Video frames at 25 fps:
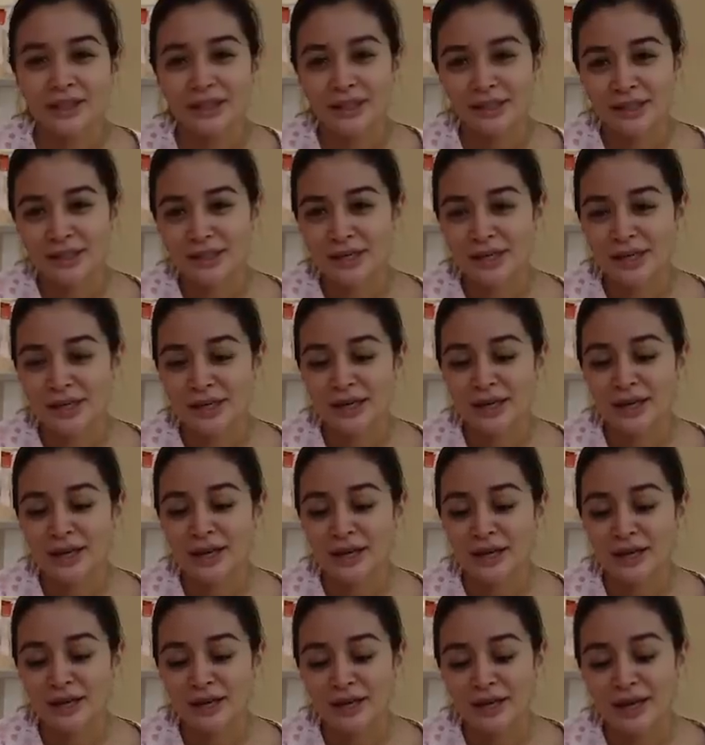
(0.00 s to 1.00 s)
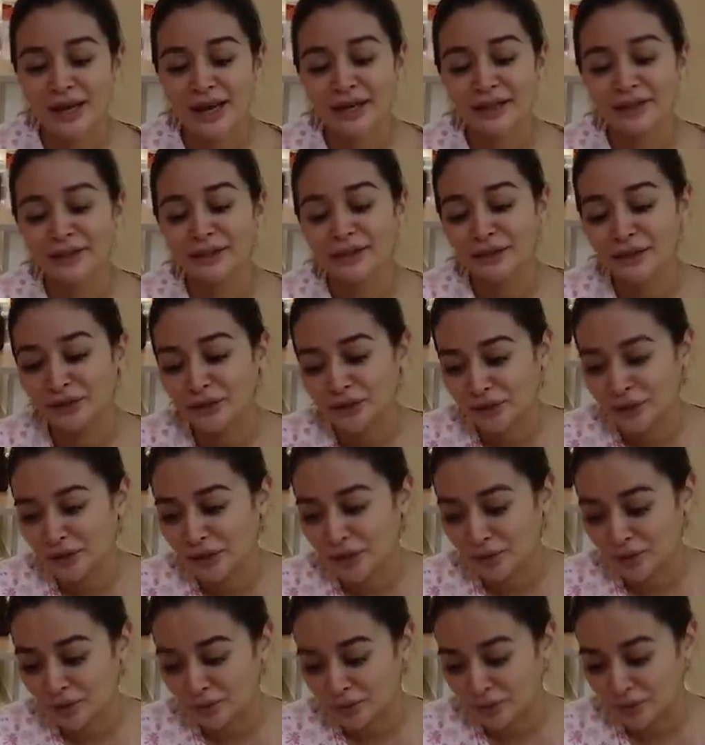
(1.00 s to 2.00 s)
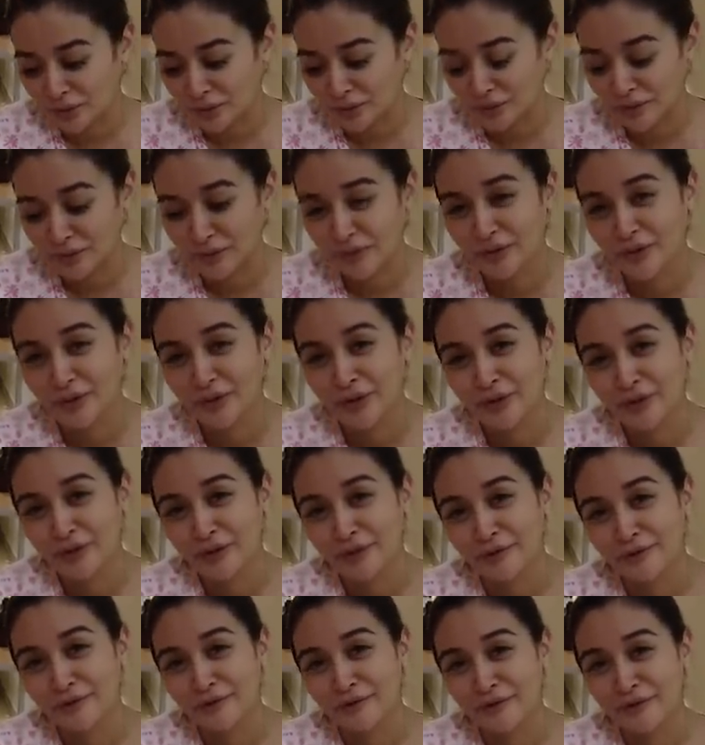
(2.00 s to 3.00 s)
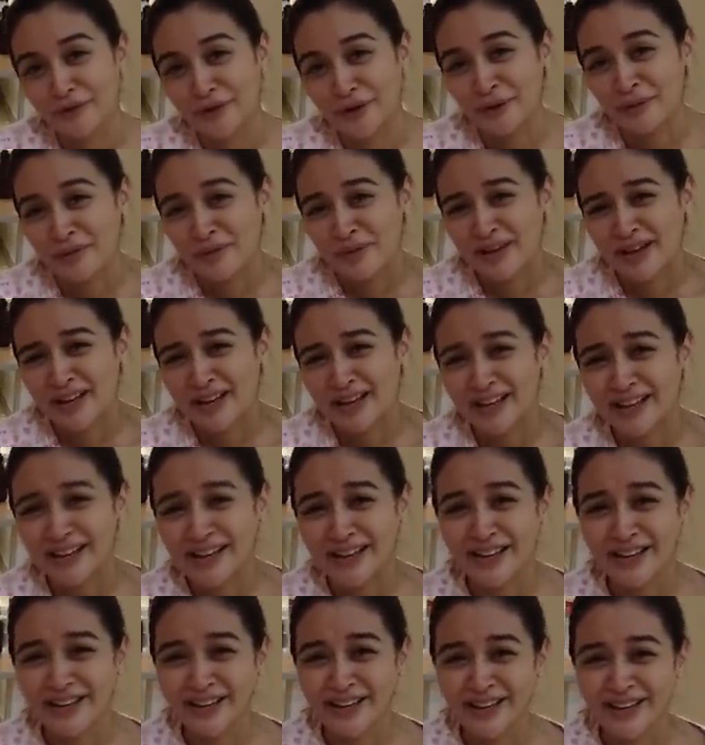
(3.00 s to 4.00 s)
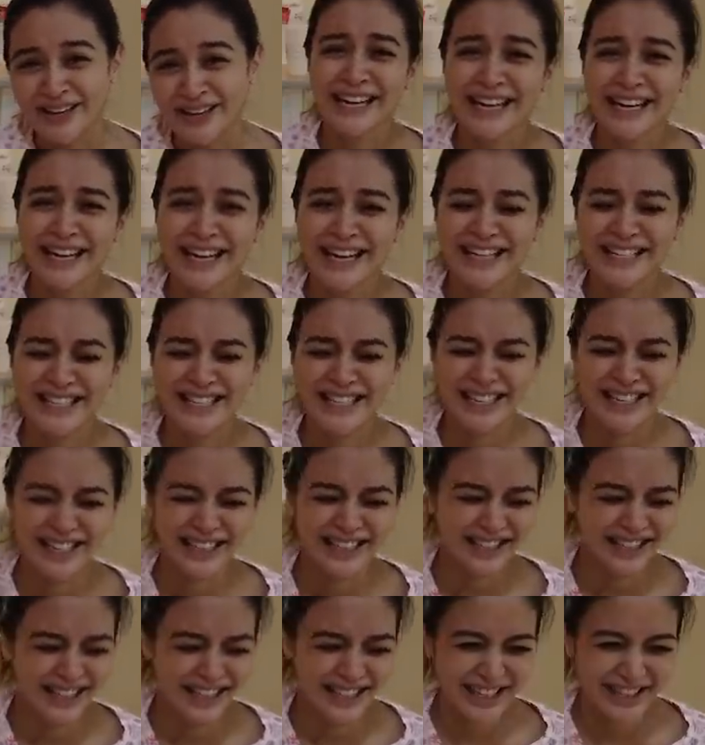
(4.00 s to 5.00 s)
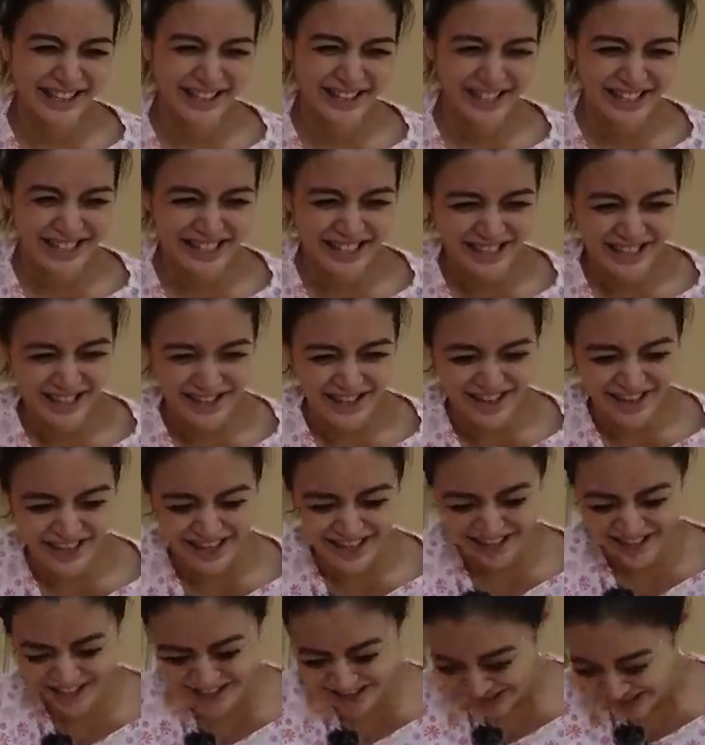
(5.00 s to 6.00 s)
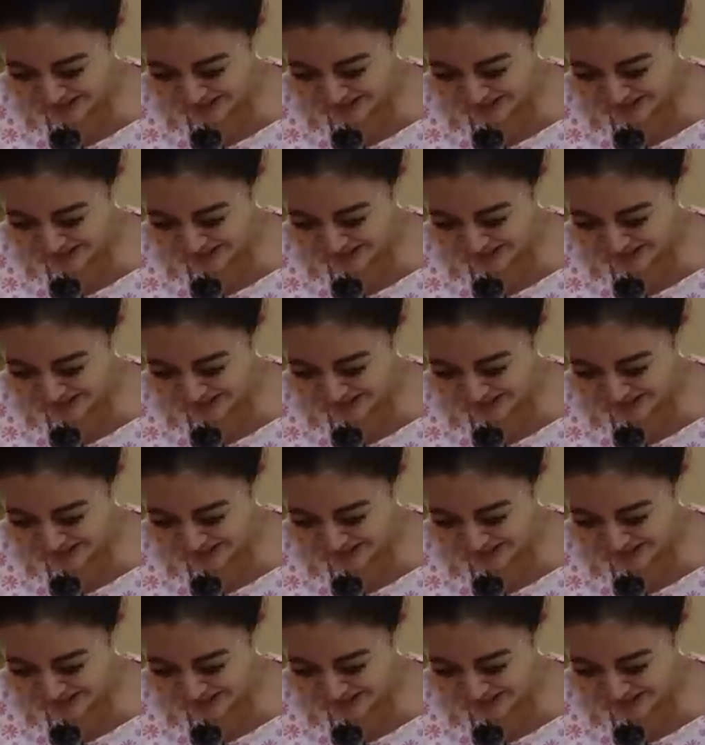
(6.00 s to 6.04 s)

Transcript: Kasi naka-catheter ako from my, ang sakit tayo kasi cesarean,